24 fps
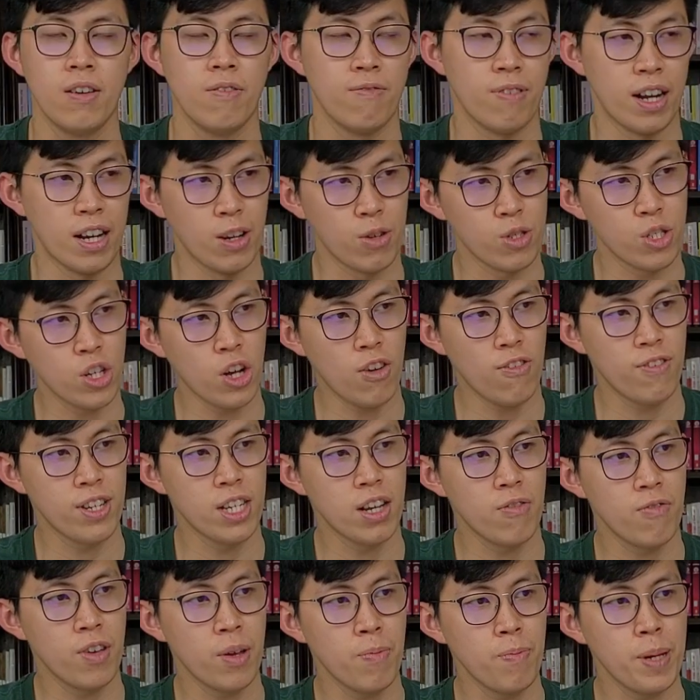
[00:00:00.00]
và nếu so với
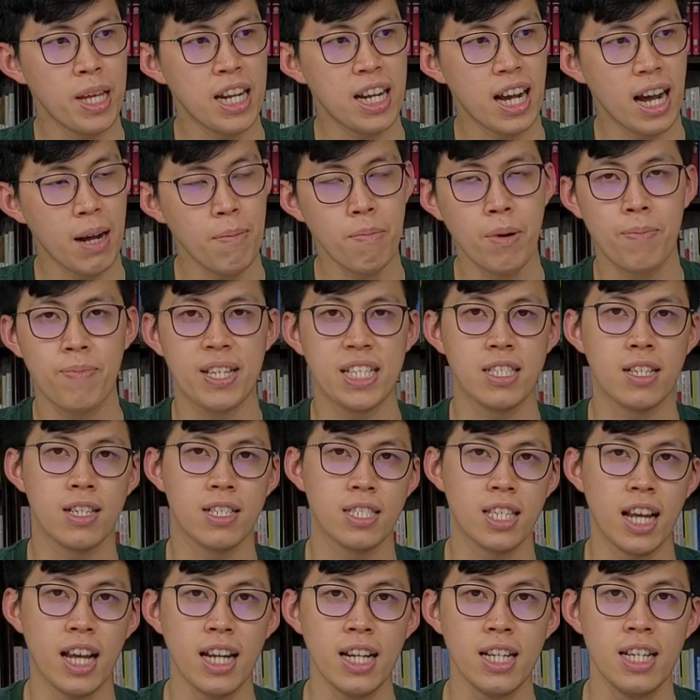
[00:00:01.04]
những viên pin khác mà mình từng
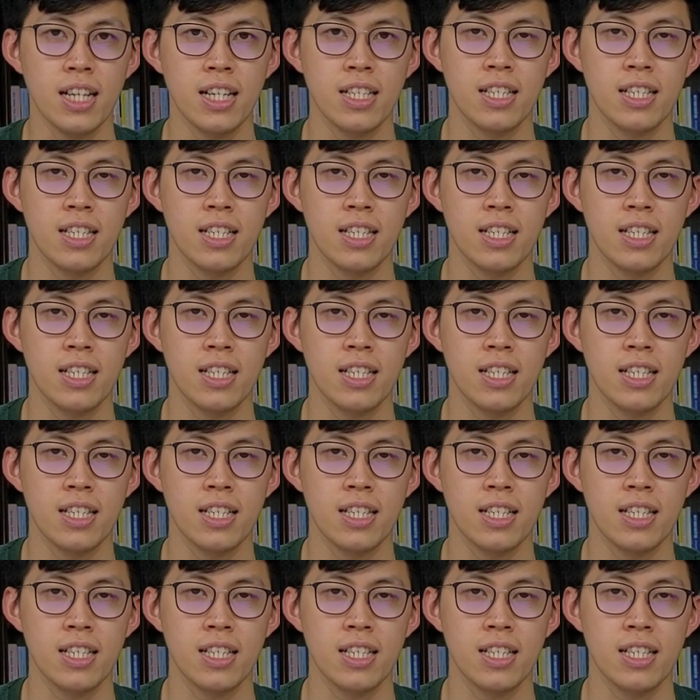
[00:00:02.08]
test